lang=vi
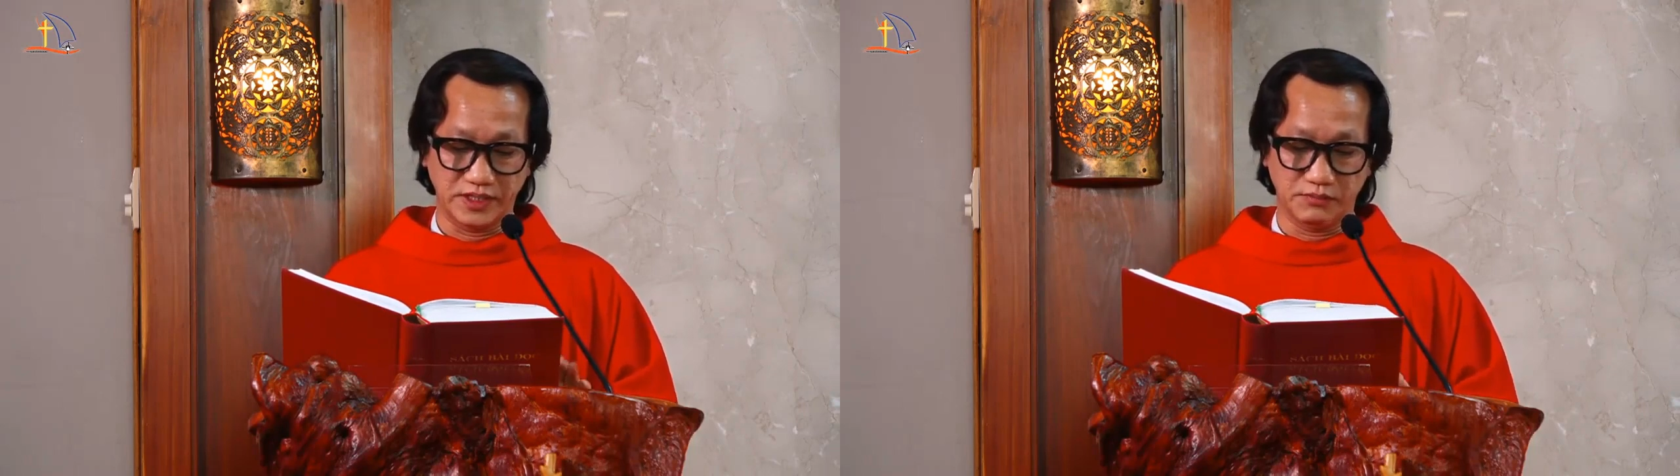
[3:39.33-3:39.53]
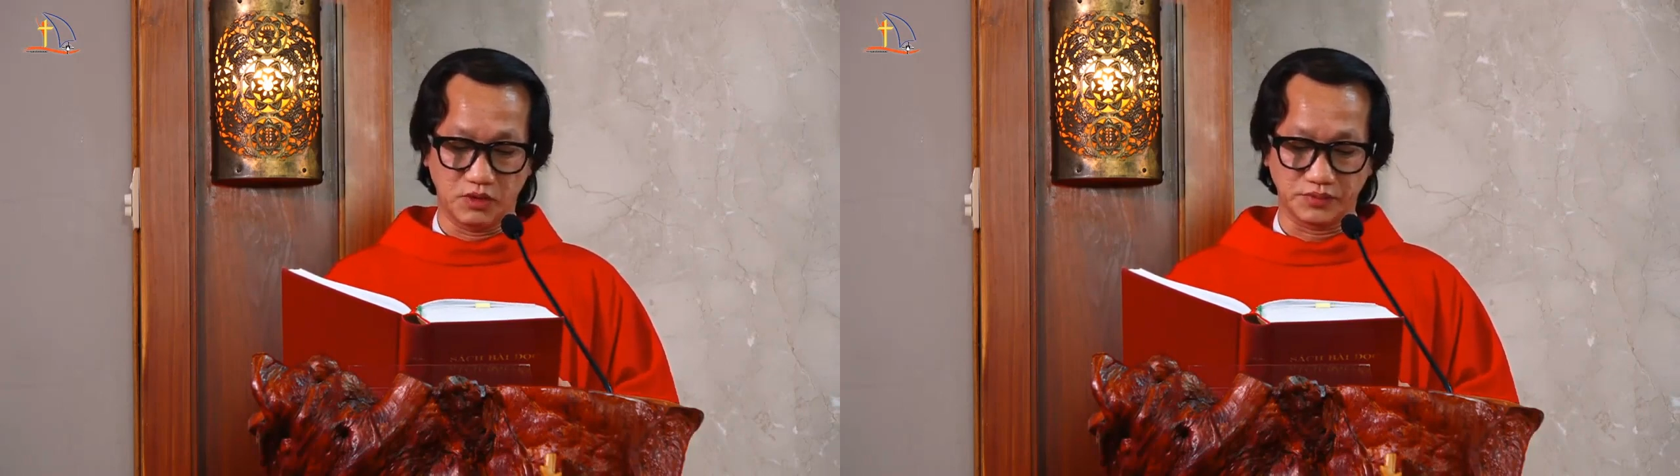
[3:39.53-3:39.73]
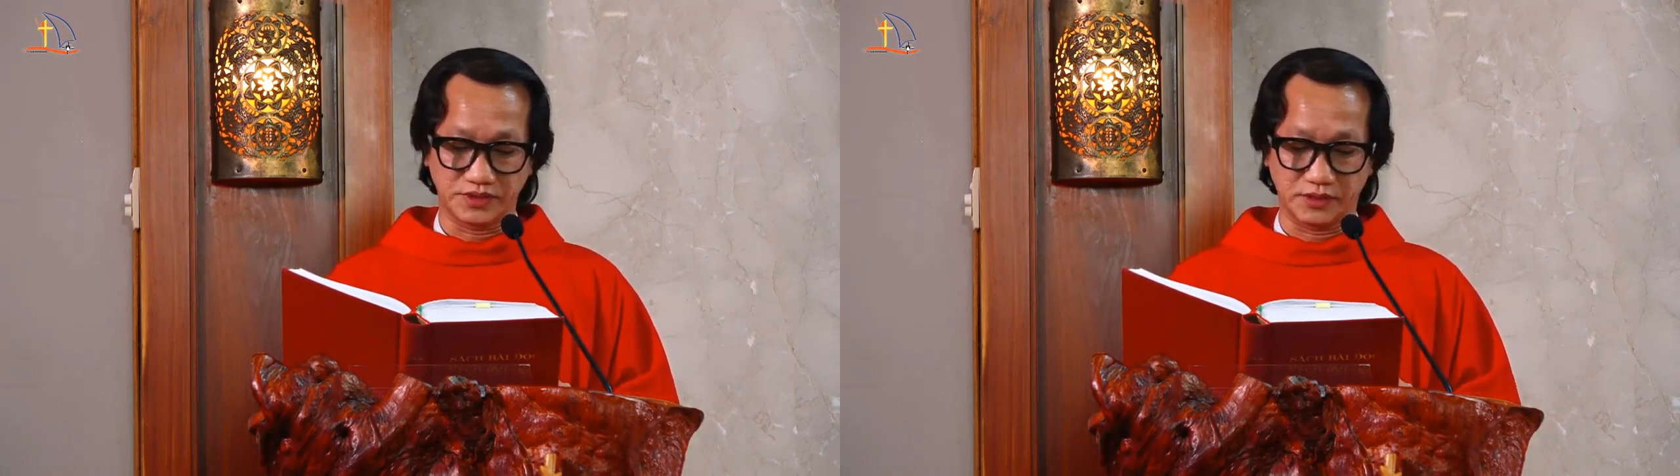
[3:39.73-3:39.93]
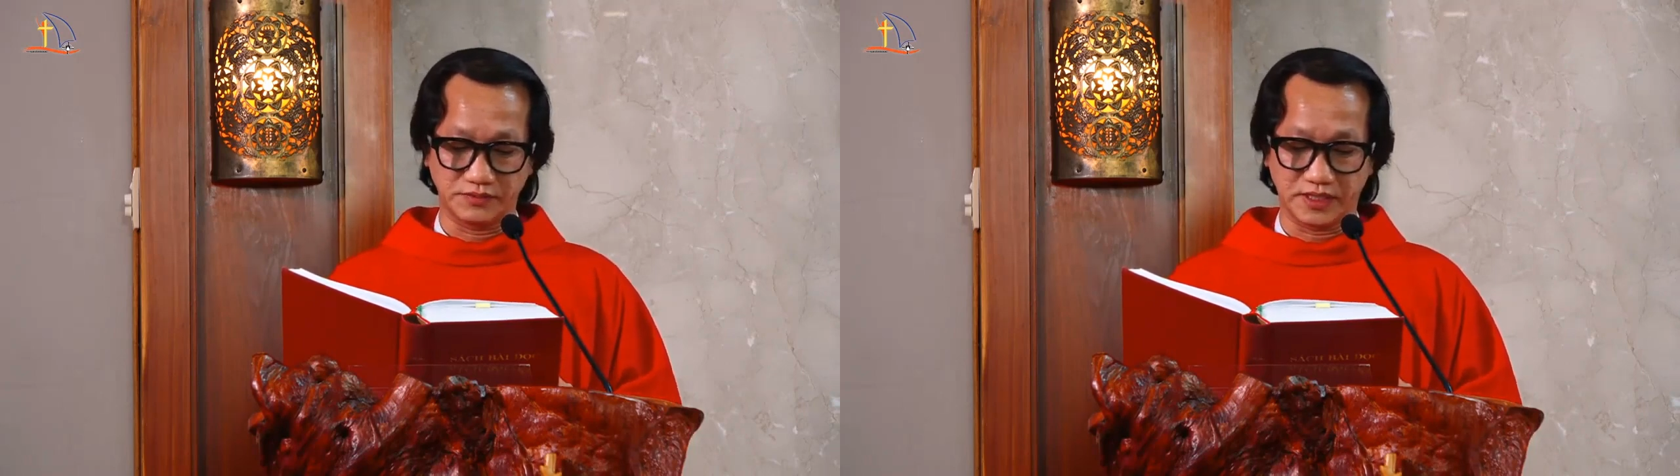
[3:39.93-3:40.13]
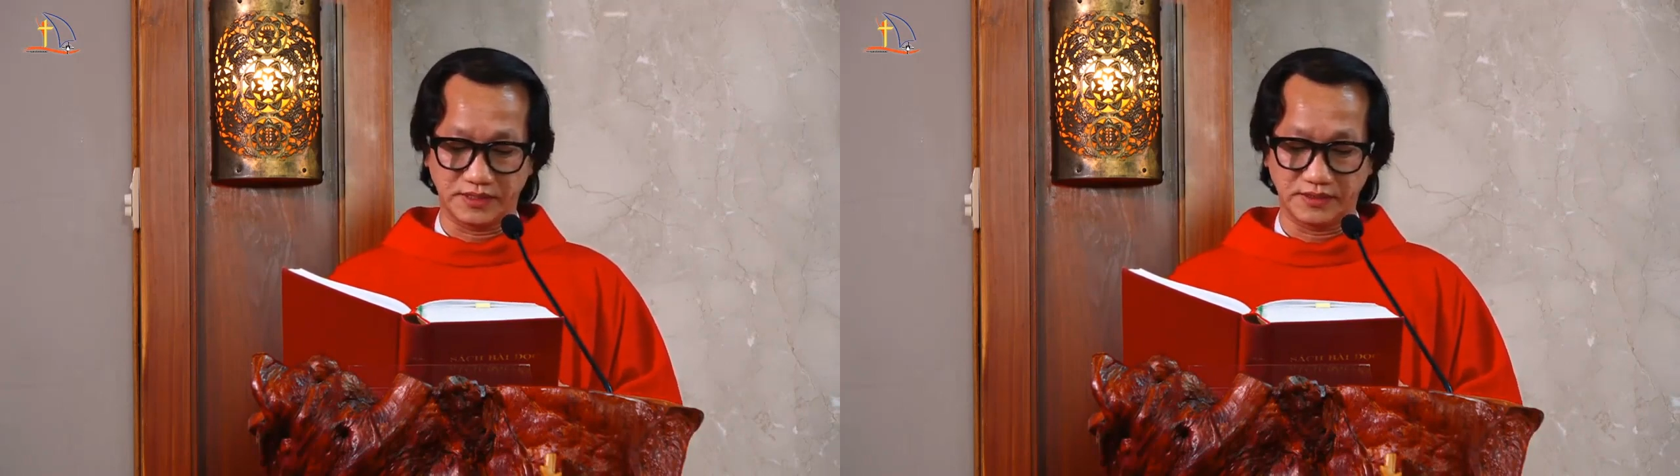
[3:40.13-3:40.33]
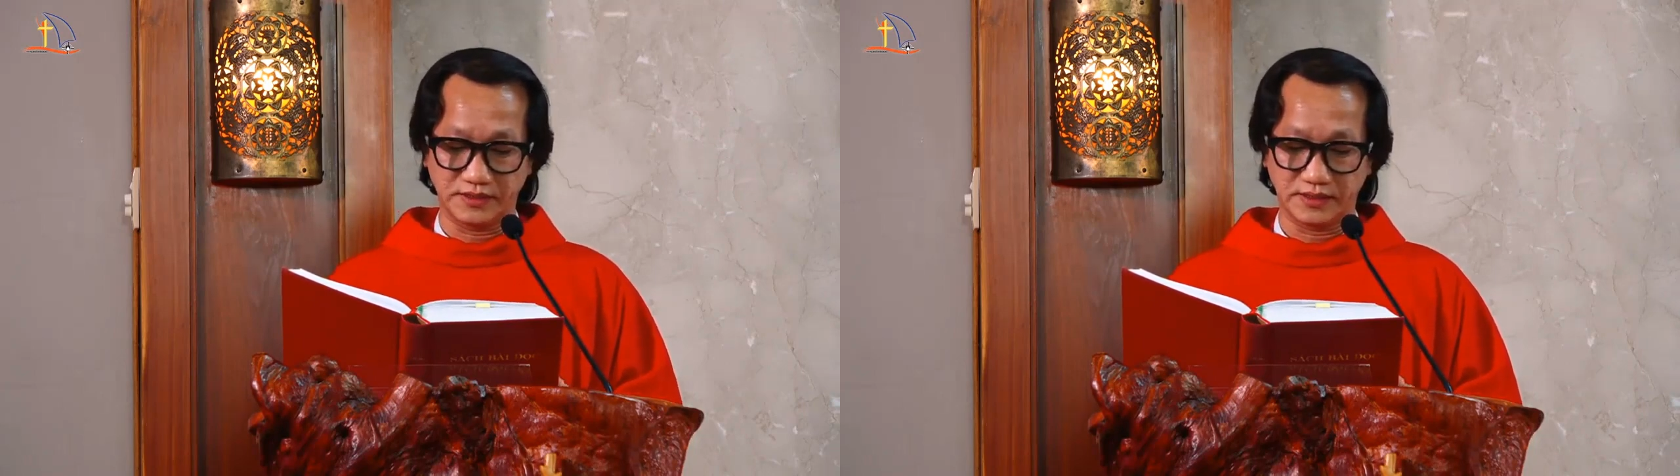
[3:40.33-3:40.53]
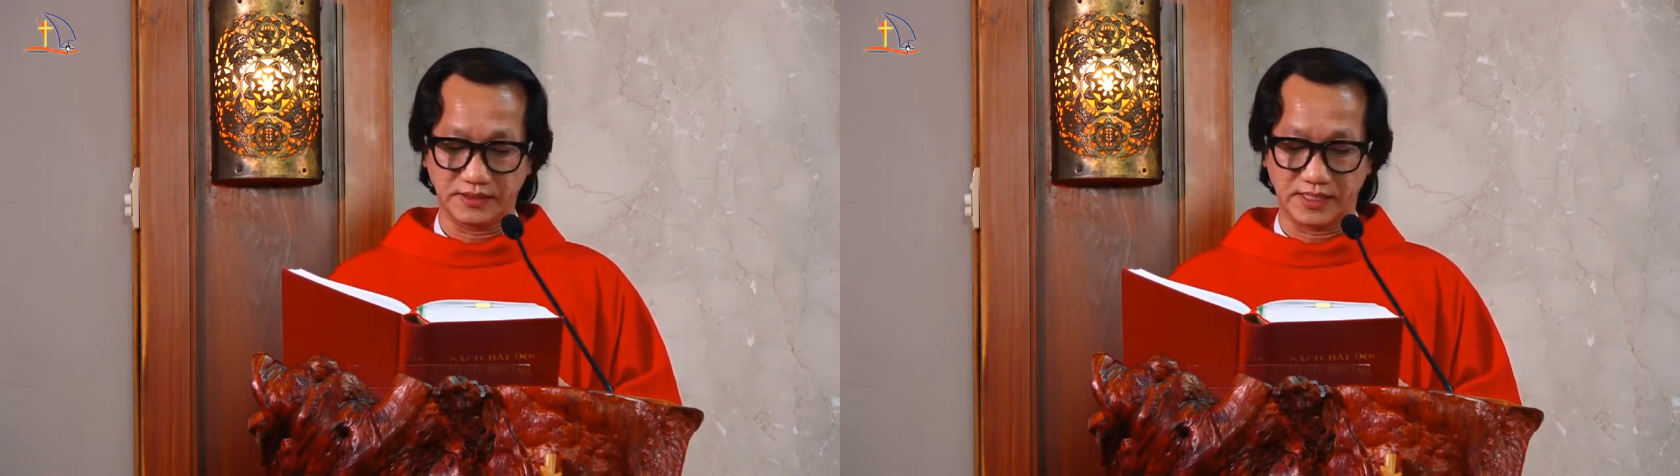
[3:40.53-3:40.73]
kỳ mục trong dân,